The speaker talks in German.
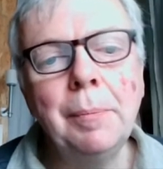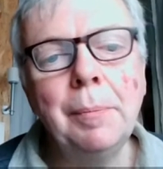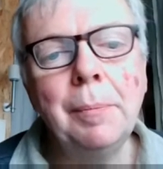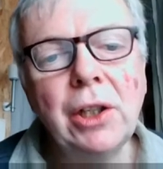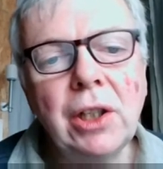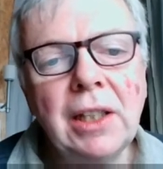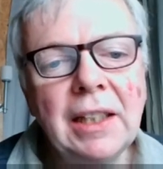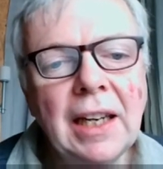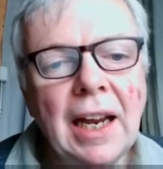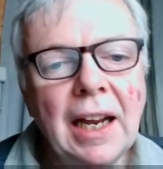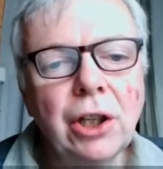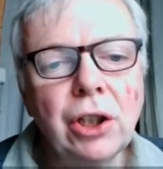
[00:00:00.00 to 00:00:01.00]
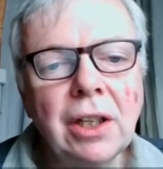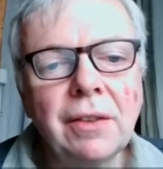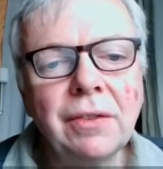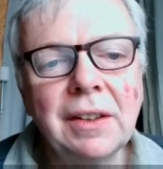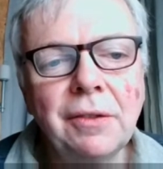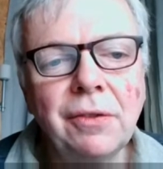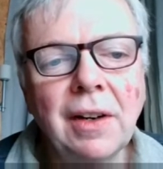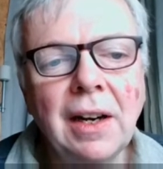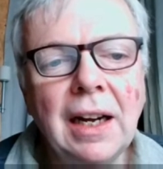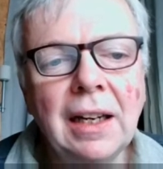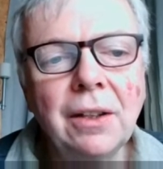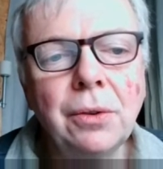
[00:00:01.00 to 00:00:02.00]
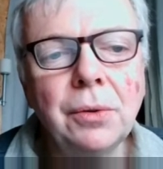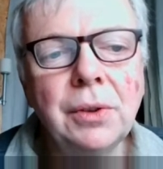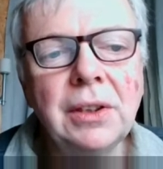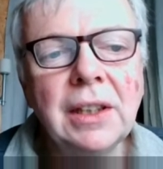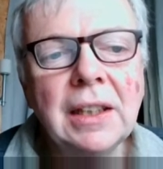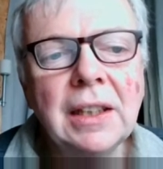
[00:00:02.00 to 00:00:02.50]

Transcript: menschliche Herrschaft in Frage und